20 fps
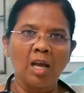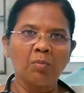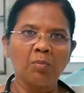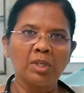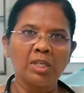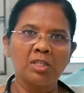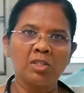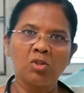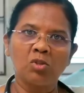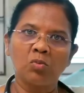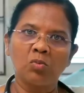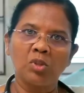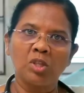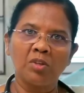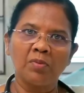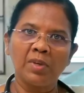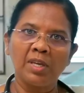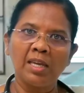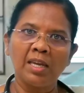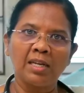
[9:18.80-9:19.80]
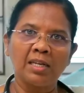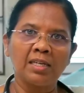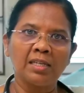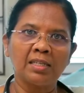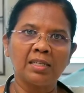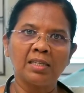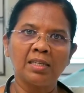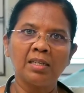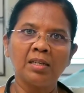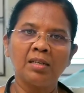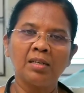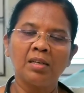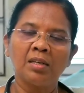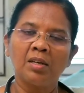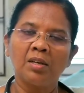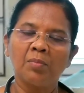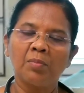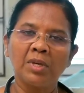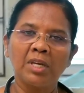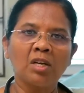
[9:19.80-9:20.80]
ஆம்புலன்ஸ் உதவி எங்களுக்கு
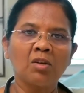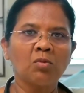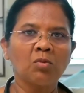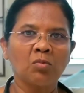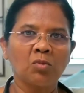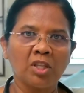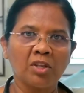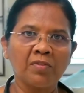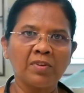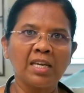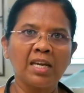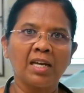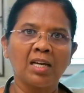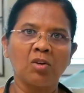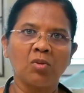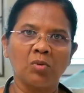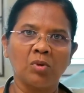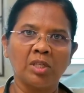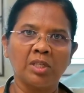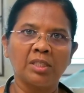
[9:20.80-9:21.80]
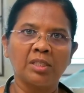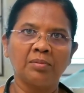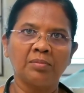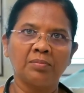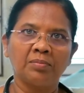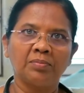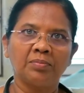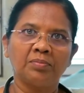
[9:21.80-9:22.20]
மிகவும் உதவியாக உள்ளது